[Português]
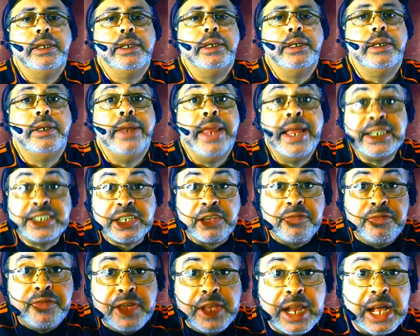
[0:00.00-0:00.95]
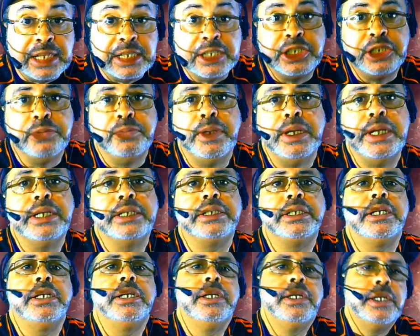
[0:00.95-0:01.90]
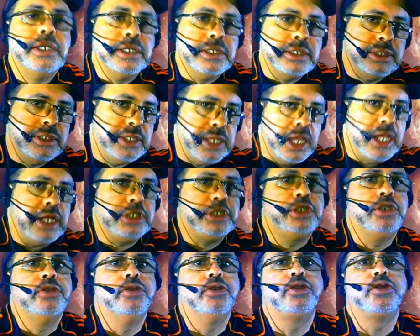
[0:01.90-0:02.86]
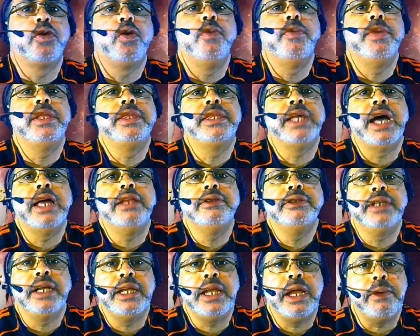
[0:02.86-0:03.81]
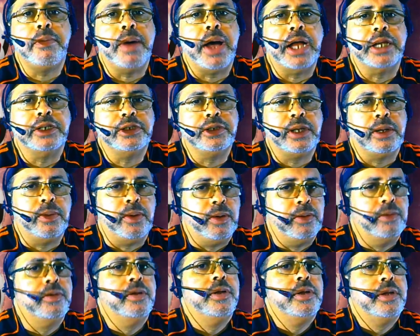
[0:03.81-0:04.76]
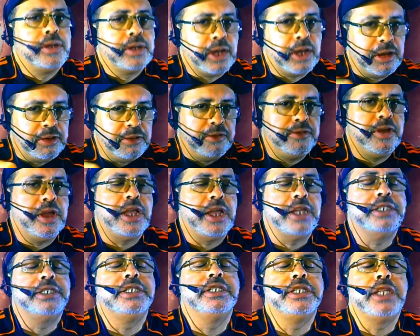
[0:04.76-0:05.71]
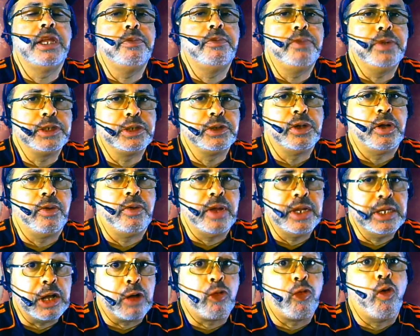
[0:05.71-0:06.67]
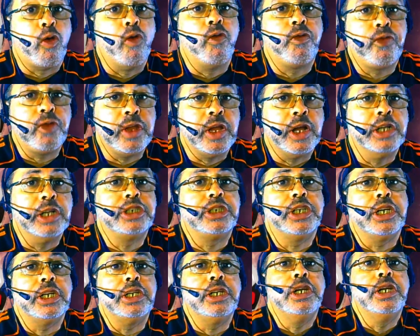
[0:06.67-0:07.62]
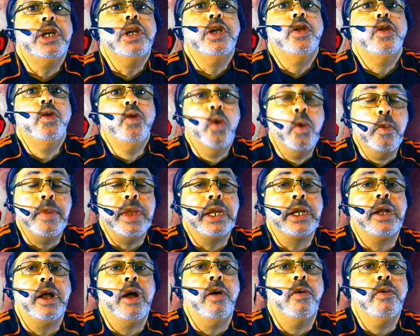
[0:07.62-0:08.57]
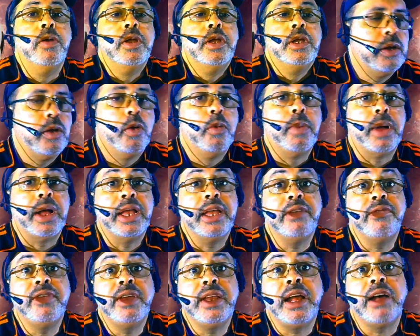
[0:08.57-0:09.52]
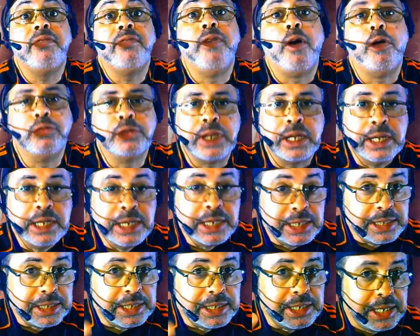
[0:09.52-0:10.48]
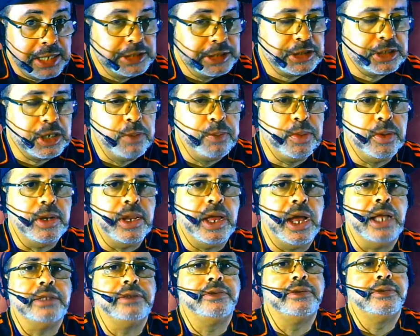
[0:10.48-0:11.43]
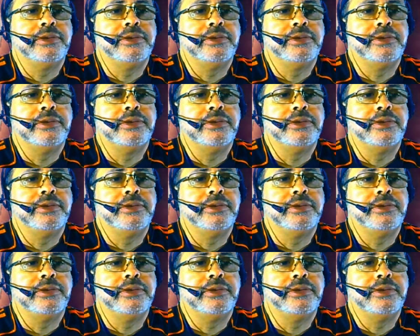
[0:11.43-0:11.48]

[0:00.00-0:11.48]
nessa virada de mesa, deixe nos comentários aí abaixo, tá, tá bom? Quero ver aí se tem pessoal ainda confiante aí no Mengão, uma reviravolta nesse campeonato.